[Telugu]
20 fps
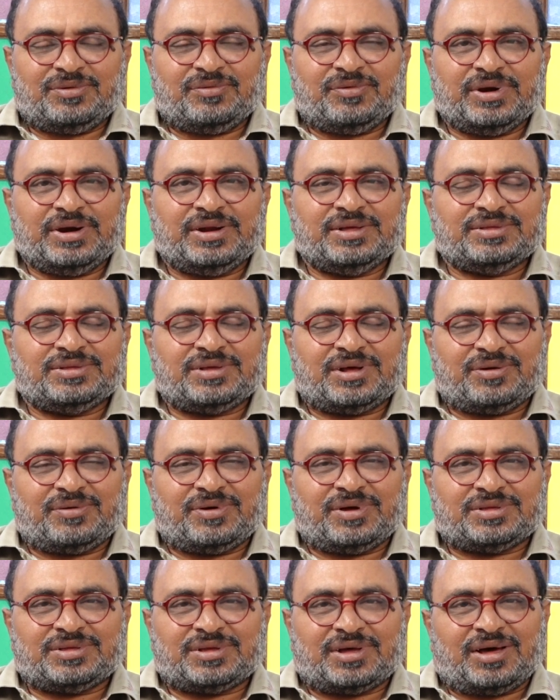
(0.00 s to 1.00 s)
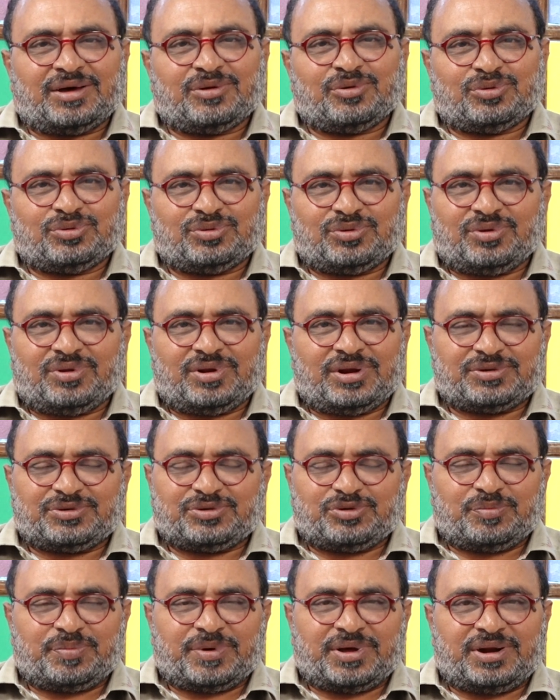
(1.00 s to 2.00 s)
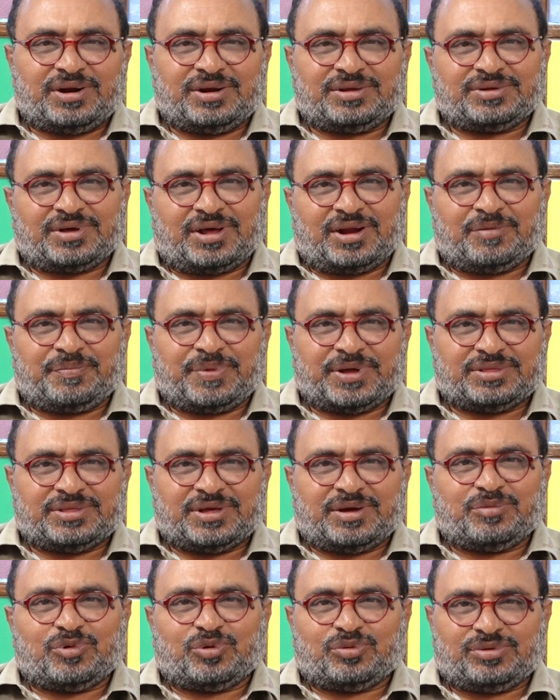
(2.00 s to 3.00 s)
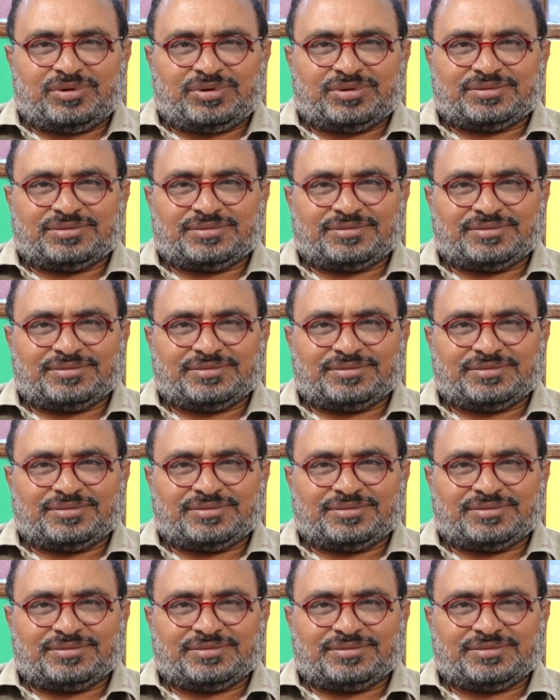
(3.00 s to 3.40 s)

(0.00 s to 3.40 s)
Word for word: వెళ్ళిన తర్వాత ఆ రోజుల్లో లక్ష రూపాయలు అంటే చాలా పెద్ద అమౌంట్